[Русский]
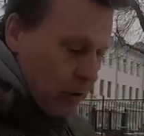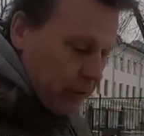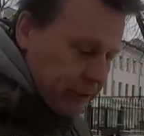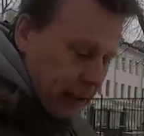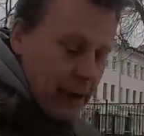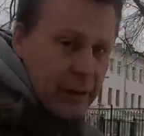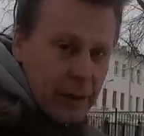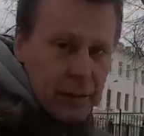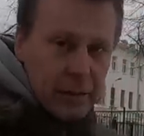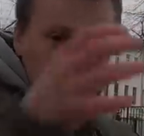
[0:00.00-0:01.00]

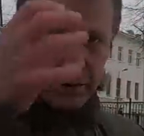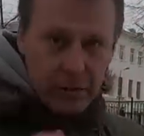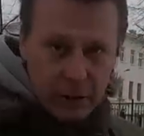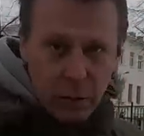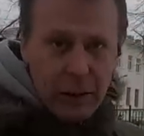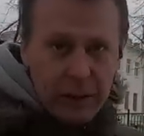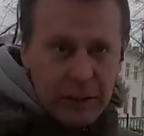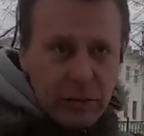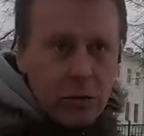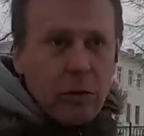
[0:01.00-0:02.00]
вставили в эту
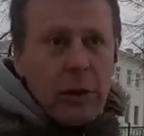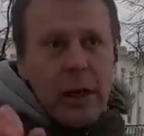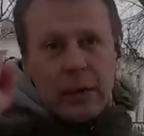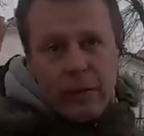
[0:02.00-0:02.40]
лестницу.